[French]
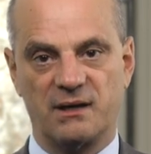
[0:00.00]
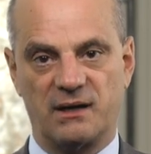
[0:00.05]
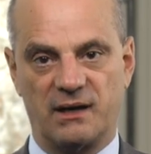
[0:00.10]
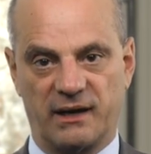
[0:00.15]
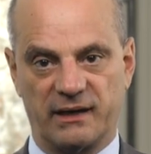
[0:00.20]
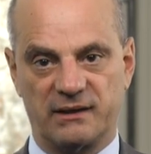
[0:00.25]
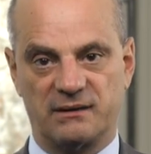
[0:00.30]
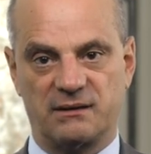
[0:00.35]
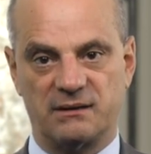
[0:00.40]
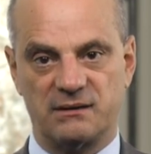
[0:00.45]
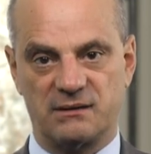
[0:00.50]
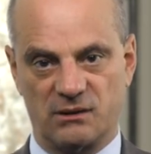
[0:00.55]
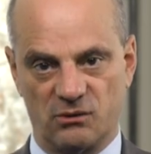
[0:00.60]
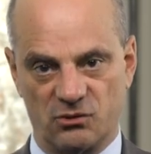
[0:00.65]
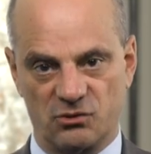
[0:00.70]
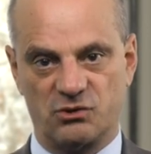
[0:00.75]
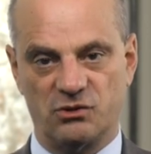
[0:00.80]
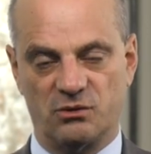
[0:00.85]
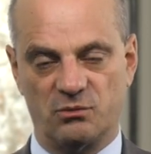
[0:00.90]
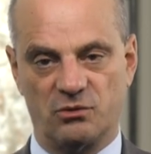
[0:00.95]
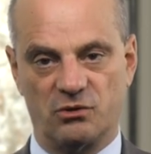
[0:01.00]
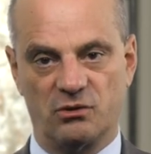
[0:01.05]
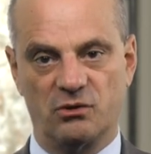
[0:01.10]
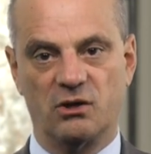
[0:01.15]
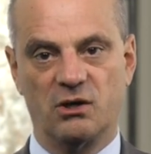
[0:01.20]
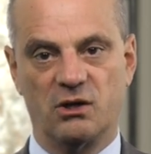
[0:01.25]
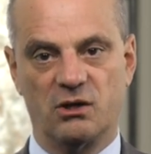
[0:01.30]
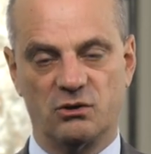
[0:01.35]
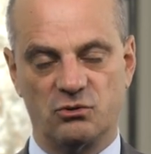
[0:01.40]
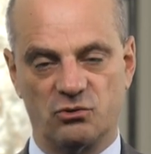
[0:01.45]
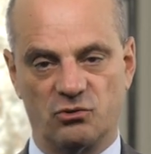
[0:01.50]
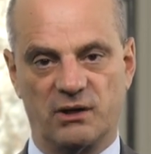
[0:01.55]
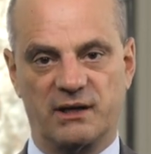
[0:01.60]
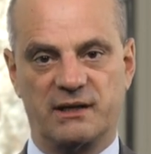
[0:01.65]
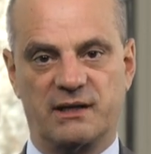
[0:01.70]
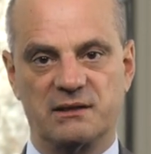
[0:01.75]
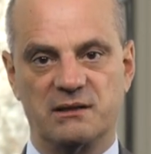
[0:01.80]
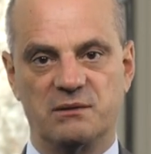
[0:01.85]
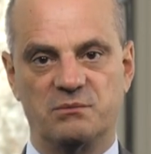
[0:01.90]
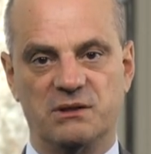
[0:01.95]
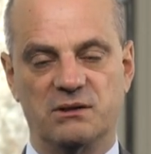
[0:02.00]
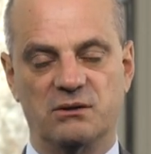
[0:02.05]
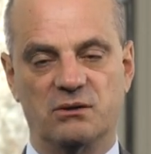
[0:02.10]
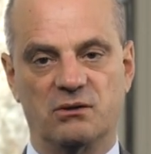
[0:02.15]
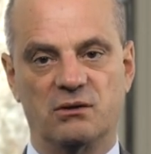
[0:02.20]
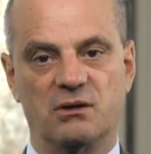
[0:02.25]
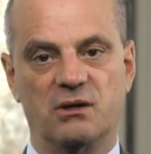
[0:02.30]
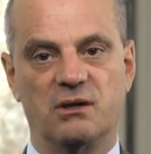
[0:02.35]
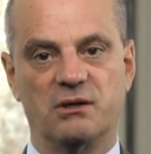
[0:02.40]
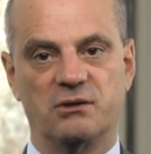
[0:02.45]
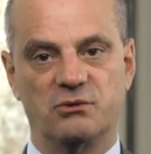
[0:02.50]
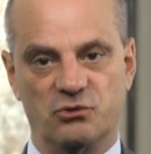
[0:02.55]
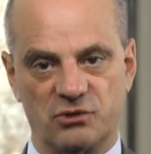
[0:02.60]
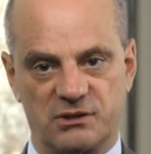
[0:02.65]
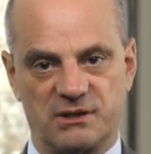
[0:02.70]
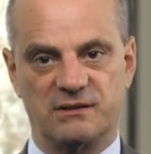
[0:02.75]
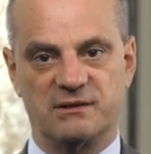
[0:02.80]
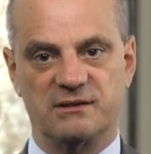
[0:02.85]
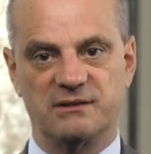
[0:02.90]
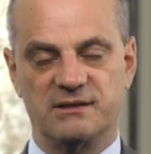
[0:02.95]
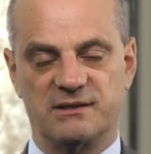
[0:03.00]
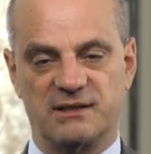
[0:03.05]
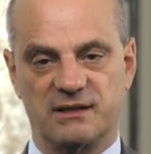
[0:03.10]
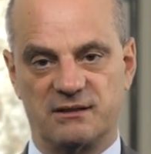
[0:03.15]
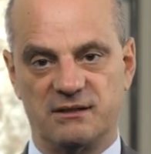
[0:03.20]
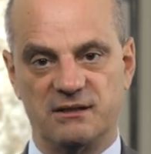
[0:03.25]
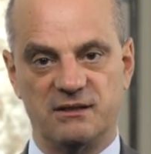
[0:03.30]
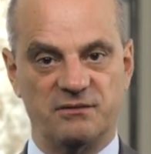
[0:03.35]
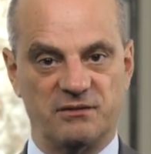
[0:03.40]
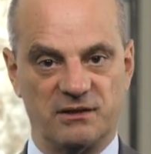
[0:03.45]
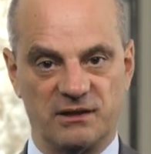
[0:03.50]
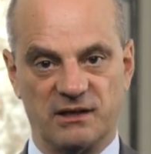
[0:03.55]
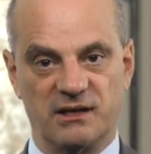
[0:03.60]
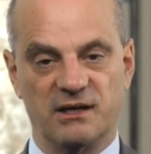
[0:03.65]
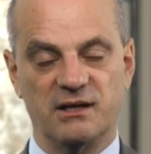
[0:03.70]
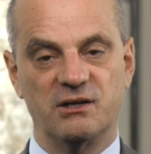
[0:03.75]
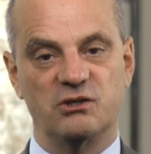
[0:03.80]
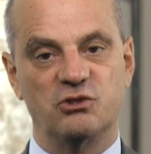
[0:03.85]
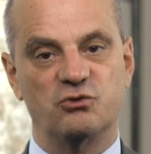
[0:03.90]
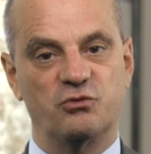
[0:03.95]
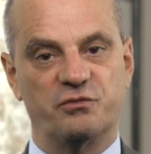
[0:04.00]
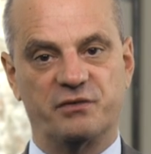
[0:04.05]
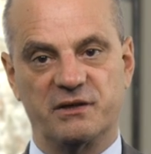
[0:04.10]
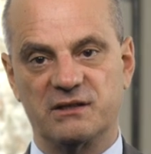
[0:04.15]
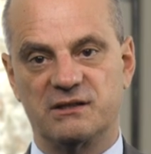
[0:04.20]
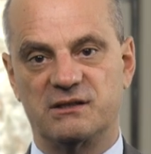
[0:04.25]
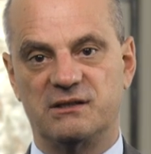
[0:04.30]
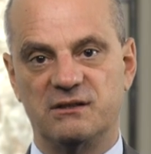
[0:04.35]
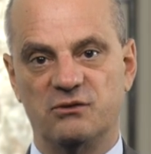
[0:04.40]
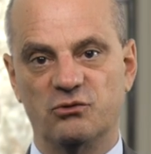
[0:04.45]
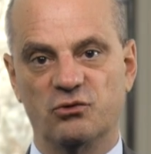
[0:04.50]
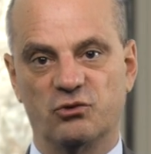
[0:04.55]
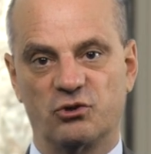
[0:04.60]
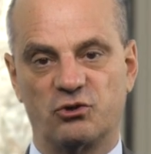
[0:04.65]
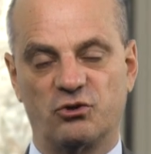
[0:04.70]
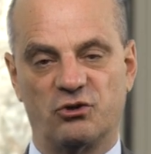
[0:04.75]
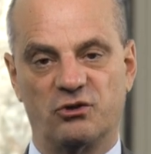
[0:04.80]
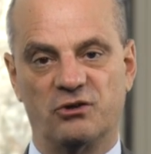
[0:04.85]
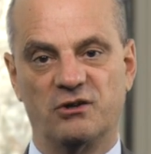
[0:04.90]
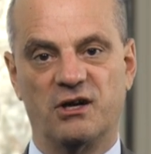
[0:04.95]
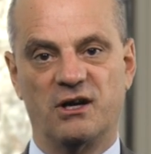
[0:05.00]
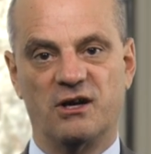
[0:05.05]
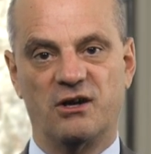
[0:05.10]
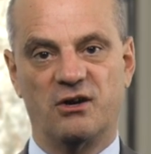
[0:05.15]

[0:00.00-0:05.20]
la rectrice et l'ensemble de l'Académie de cette initiative et je vous félicite de votre